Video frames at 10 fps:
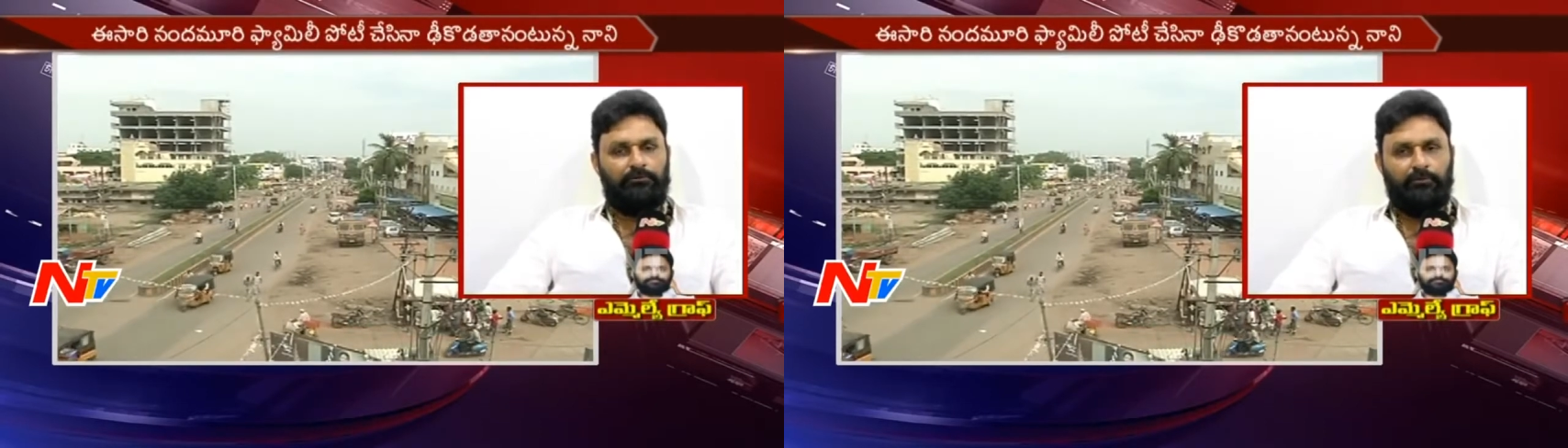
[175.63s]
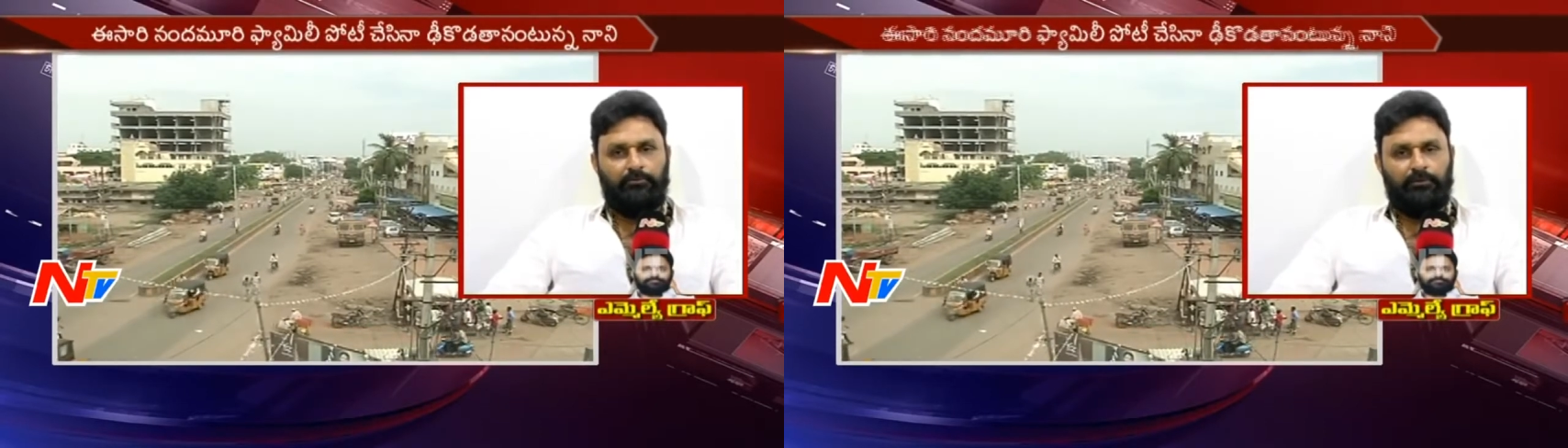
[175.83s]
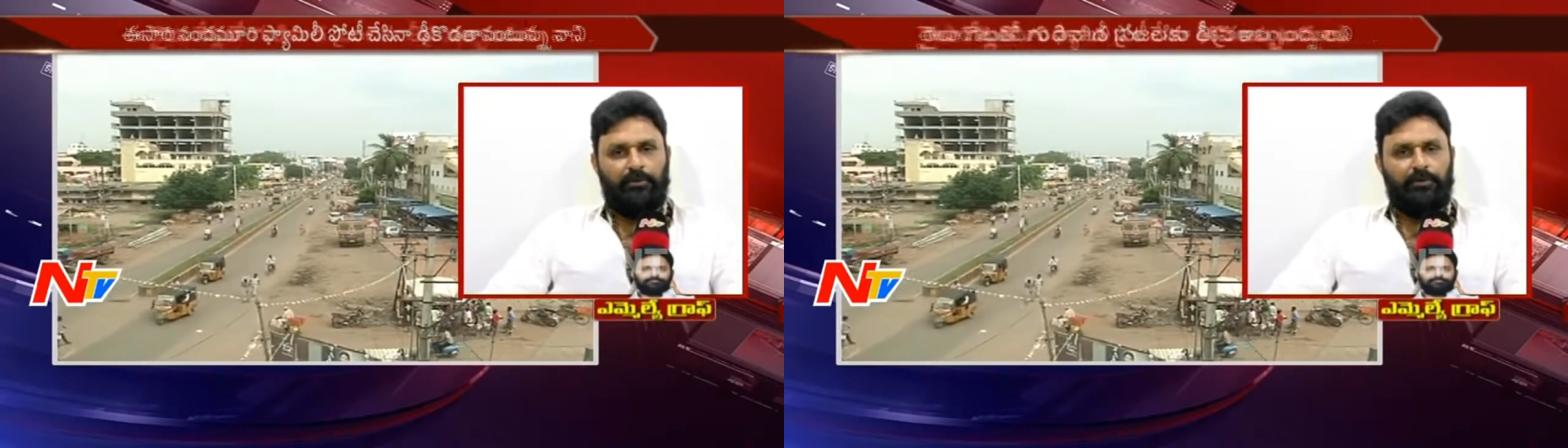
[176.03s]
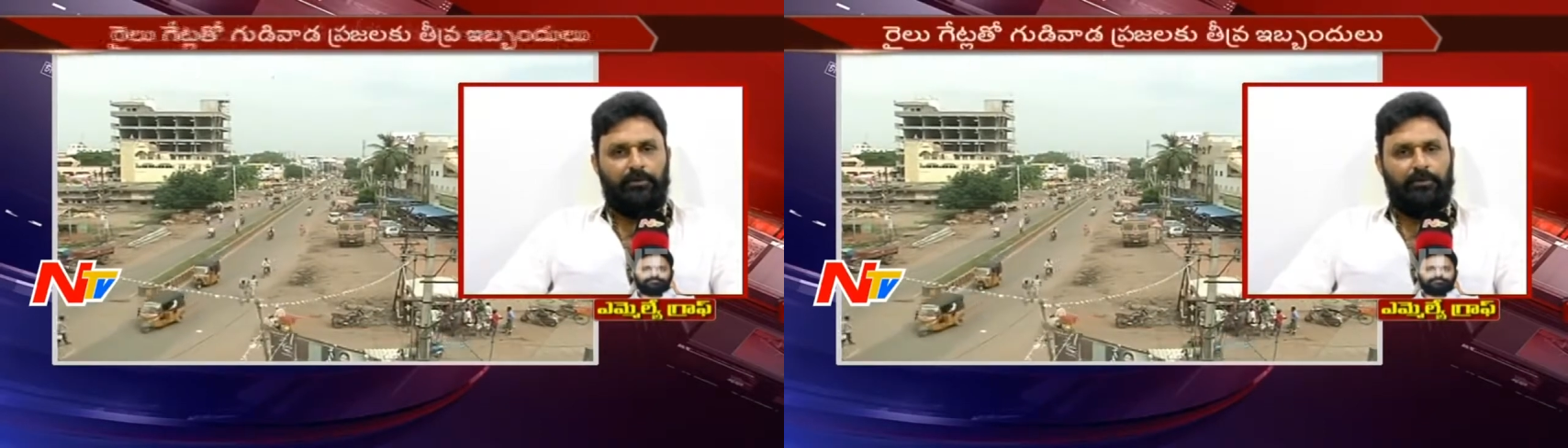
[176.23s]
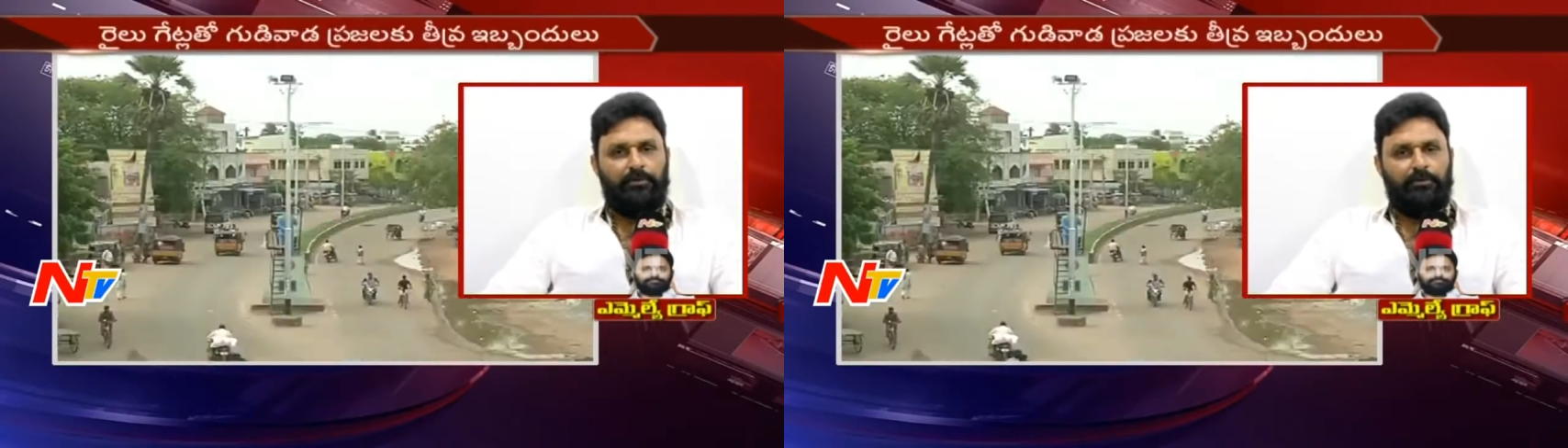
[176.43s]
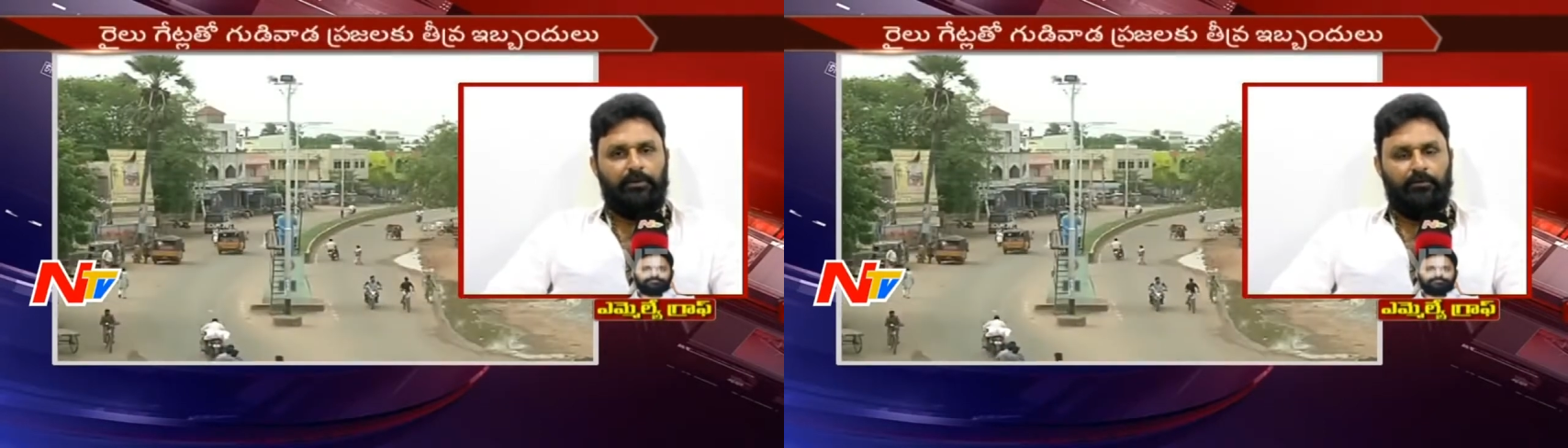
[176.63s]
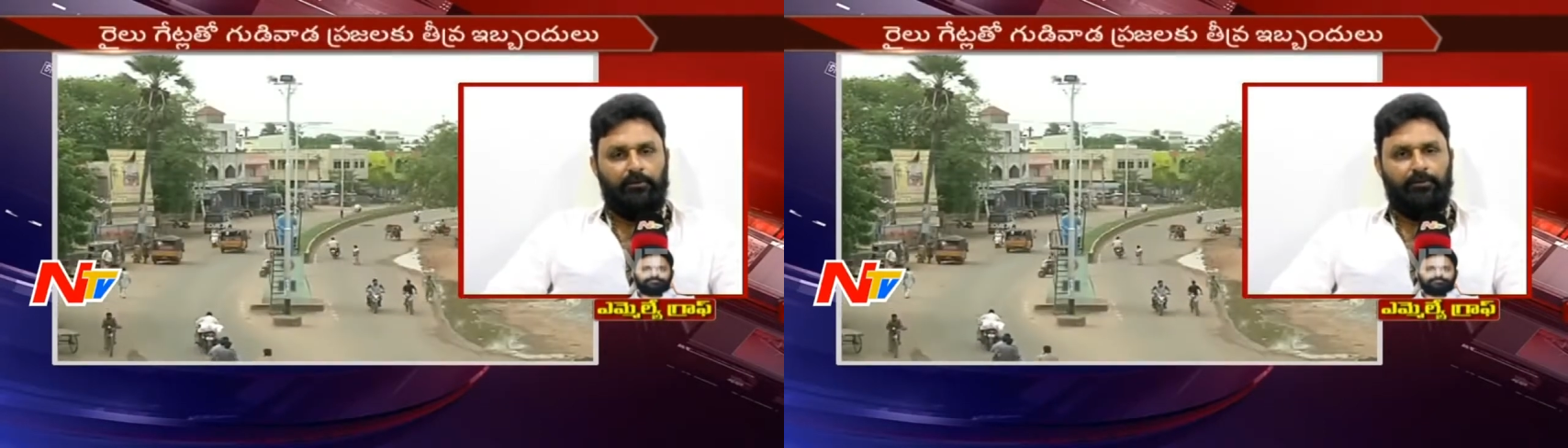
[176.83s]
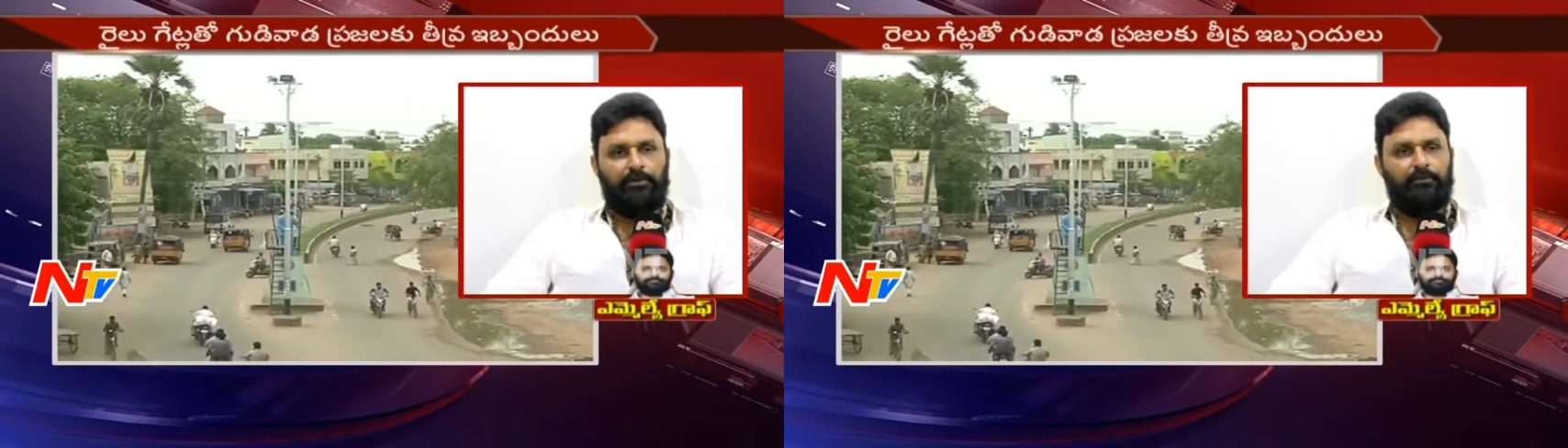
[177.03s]
సంవత్సరానికి
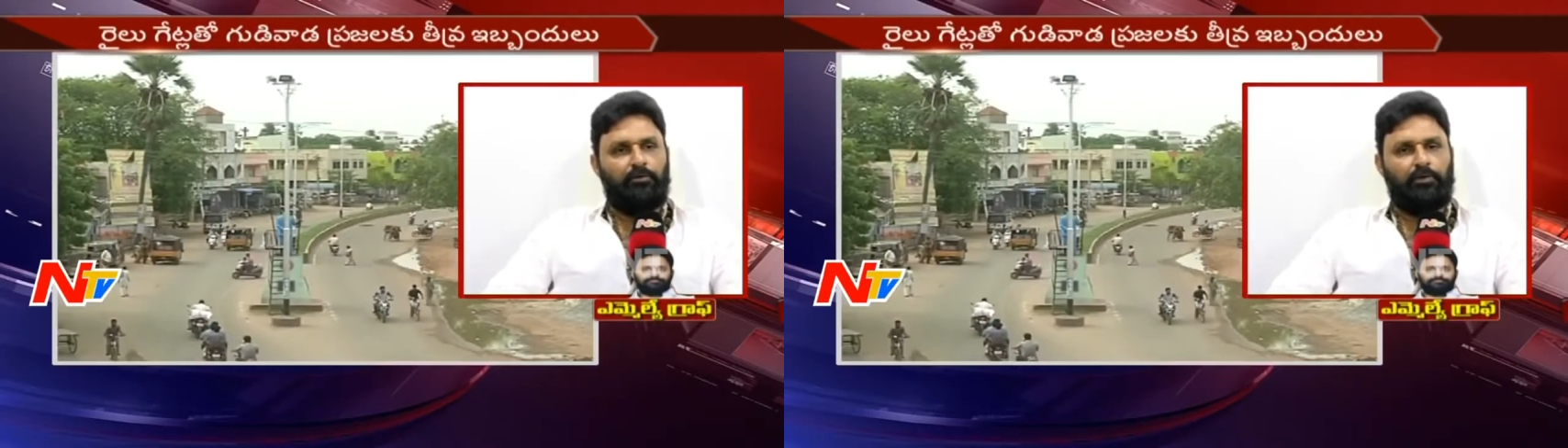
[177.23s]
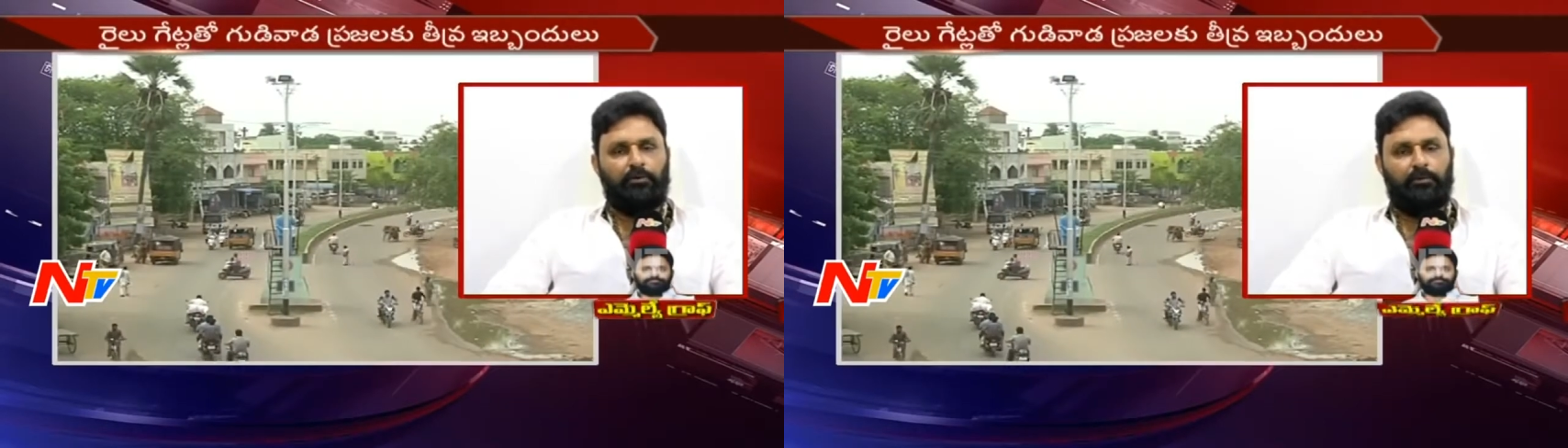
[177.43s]
ఇరవై పది కోట్ల